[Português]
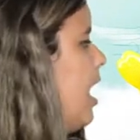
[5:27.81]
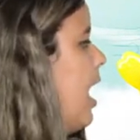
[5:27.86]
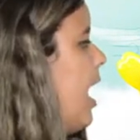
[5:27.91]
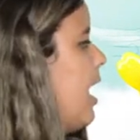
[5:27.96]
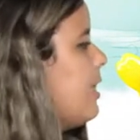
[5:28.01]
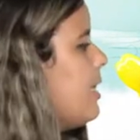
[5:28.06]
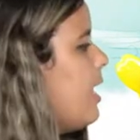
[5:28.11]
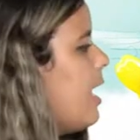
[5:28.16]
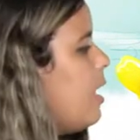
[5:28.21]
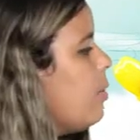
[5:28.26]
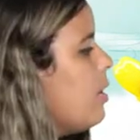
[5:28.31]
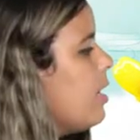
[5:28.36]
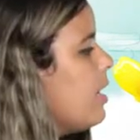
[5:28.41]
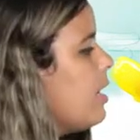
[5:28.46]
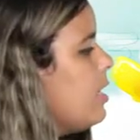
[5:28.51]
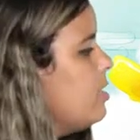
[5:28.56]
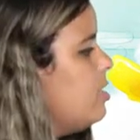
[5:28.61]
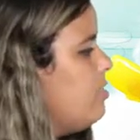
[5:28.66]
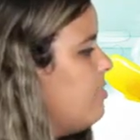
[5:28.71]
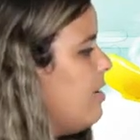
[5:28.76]
Anela uma
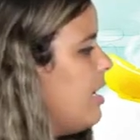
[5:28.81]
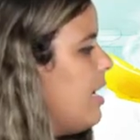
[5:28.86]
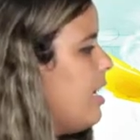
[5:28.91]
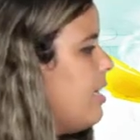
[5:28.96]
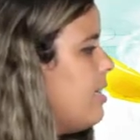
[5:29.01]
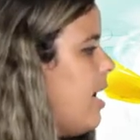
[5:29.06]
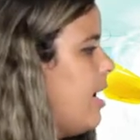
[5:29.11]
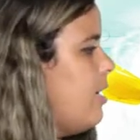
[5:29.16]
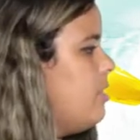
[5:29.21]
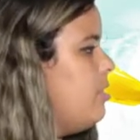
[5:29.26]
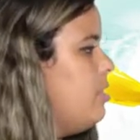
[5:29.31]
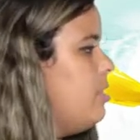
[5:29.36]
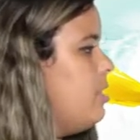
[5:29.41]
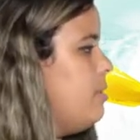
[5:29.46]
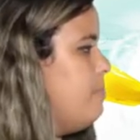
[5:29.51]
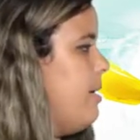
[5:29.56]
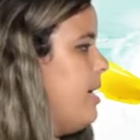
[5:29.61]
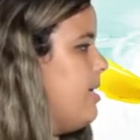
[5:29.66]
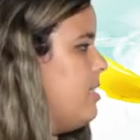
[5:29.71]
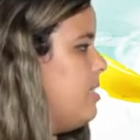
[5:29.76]
grande variedade de
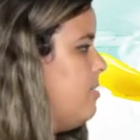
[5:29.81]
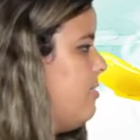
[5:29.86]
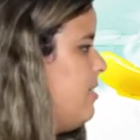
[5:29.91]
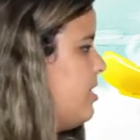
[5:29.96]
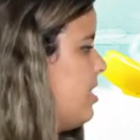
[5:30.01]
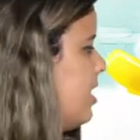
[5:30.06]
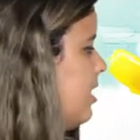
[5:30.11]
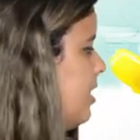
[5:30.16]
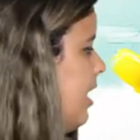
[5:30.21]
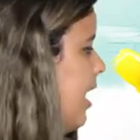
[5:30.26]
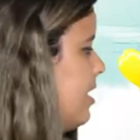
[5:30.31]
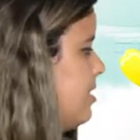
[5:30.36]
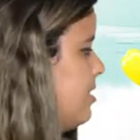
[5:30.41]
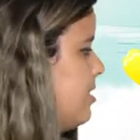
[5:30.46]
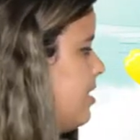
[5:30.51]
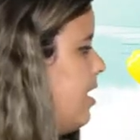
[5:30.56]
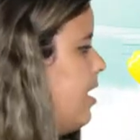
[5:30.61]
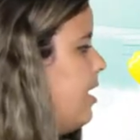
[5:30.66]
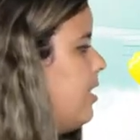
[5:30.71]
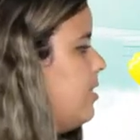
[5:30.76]
espécies
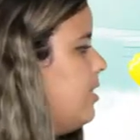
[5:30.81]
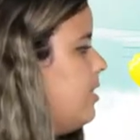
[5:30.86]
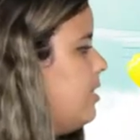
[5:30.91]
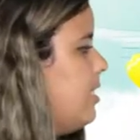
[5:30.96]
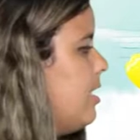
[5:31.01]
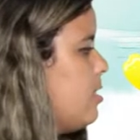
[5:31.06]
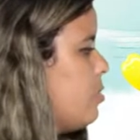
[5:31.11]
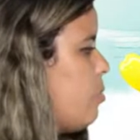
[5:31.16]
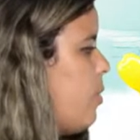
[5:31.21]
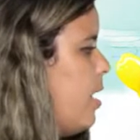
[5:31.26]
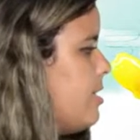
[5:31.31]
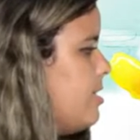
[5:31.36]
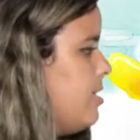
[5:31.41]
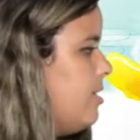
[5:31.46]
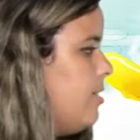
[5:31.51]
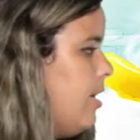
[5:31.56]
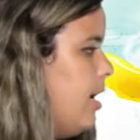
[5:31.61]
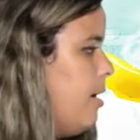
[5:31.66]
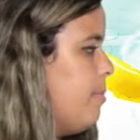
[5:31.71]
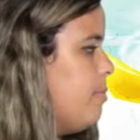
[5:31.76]
vegetais, dentre as quais
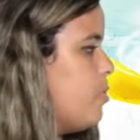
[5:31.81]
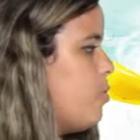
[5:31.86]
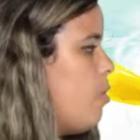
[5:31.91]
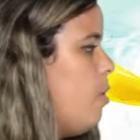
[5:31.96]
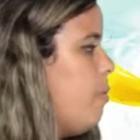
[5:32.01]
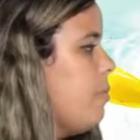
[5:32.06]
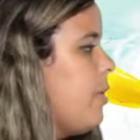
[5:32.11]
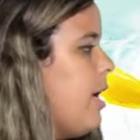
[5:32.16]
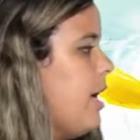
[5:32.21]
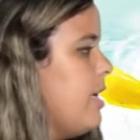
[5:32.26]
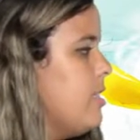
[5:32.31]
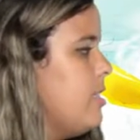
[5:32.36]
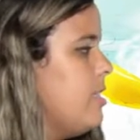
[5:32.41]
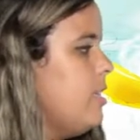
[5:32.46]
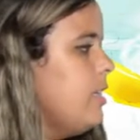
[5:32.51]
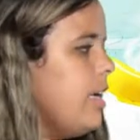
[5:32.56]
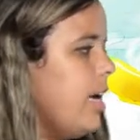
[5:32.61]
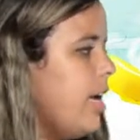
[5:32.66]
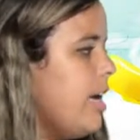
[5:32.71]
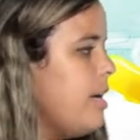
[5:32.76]
citamos como
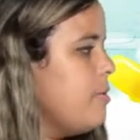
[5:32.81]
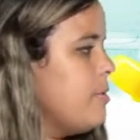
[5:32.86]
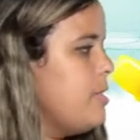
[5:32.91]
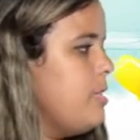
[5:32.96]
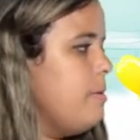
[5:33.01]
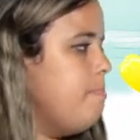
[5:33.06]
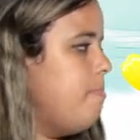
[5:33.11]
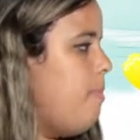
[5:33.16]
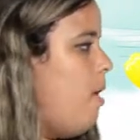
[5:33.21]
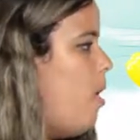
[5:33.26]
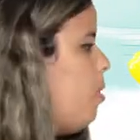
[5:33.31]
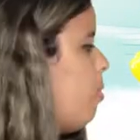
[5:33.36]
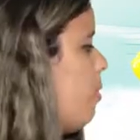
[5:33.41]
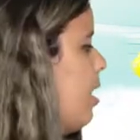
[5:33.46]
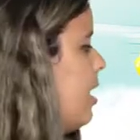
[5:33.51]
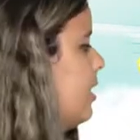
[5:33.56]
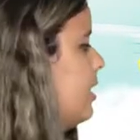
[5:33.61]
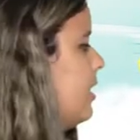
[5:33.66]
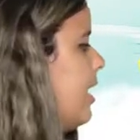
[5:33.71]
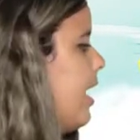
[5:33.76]
castanheiro, cipó,
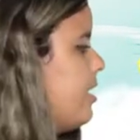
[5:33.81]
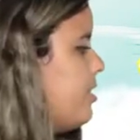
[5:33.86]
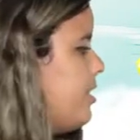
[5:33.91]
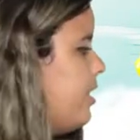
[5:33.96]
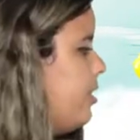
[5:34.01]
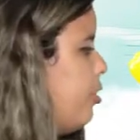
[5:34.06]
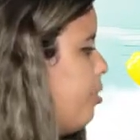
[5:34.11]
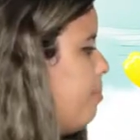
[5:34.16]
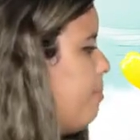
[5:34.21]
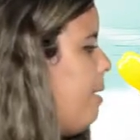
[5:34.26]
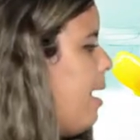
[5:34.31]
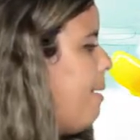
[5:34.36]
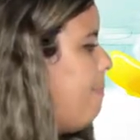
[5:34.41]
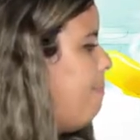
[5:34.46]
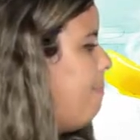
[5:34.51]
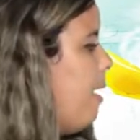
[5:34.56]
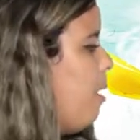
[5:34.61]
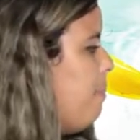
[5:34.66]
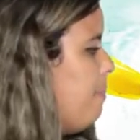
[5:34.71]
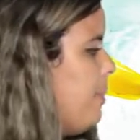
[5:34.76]
guaraná, jatobá,
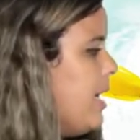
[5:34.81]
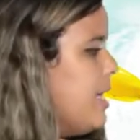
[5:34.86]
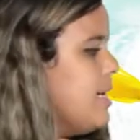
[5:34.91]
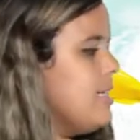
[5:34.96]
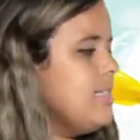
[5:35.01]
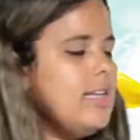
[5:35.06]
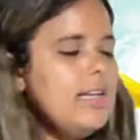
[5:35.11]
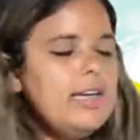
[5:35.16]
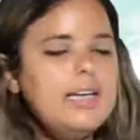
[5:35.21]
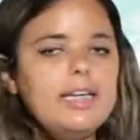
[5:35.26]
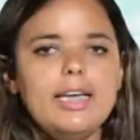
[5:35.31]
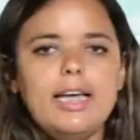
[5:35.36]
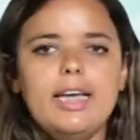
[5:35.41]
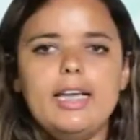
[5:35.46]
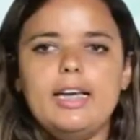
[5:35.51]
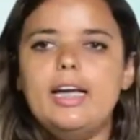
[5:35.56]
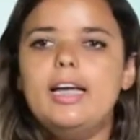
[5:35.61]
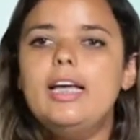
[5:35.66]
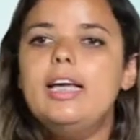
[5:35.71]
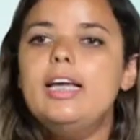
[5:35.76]
palmeira,
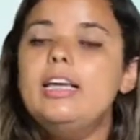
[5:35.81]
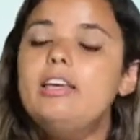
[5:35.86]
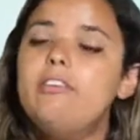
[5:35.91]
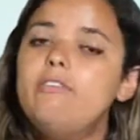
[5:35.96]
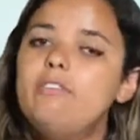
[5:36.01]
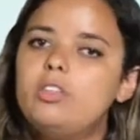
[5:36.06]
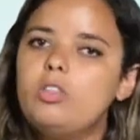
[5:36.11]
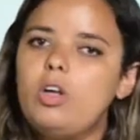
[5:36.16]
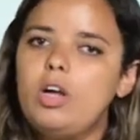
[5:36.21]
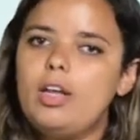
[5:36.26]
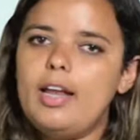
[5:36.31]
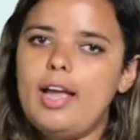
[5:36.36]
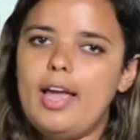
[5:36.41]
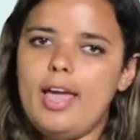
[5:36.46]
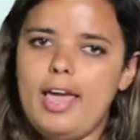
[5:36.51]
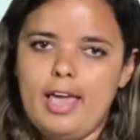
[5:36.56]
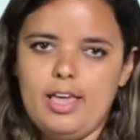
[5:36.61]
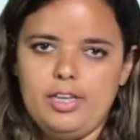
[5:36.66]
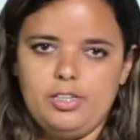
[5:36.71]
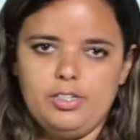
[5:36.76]
seringueira e vitória
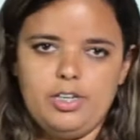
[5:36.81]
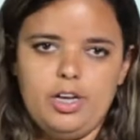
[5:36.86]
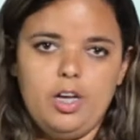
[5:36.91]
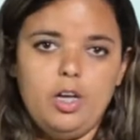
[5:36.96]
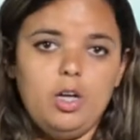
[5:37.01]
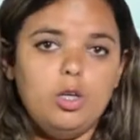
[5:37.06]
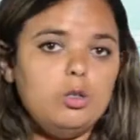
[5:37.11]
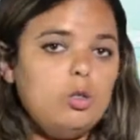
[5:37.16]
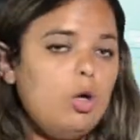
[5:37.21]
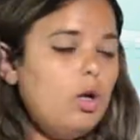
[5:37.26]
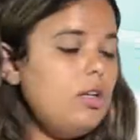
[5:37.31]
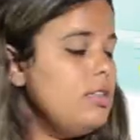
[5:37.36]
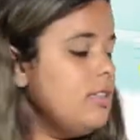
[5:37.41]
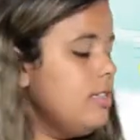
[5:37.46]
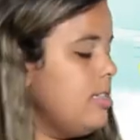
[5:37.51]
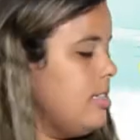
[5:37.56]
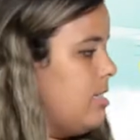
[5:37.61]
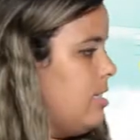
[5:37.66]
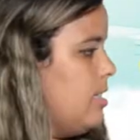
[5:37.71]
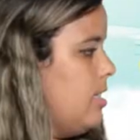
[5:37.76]
régia.
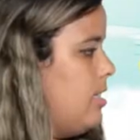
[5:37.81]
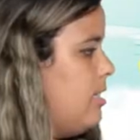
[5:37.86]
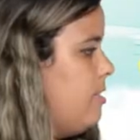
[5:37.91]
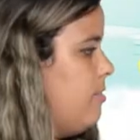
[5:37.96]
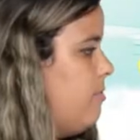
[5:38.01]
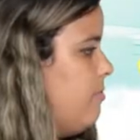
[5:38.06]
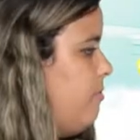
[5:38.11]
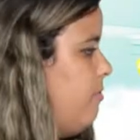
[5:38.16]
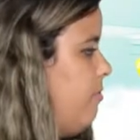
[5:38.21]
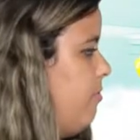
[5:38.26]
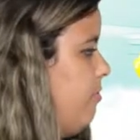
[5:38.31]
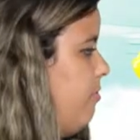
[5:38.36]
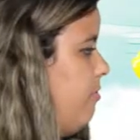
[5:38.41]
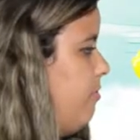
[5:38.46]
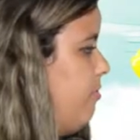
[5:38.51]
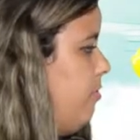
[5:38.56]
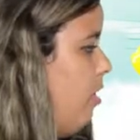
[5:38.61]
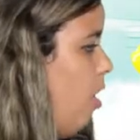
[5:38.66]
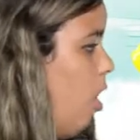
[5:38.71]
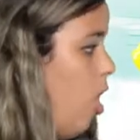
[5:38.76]
Todas essas
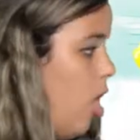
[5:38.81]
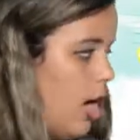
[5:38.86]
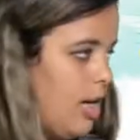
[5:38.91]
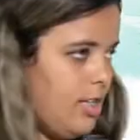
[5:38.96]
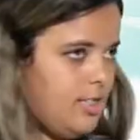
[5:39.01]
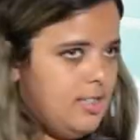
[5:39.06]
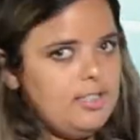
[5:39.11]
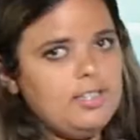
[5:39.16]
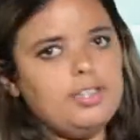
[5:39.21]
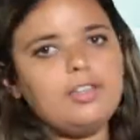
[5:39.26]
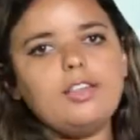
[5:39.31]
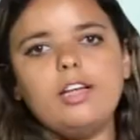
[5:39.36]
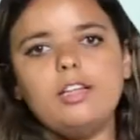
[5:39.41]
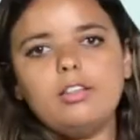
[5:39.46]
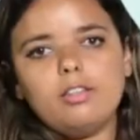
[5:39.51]
floras, e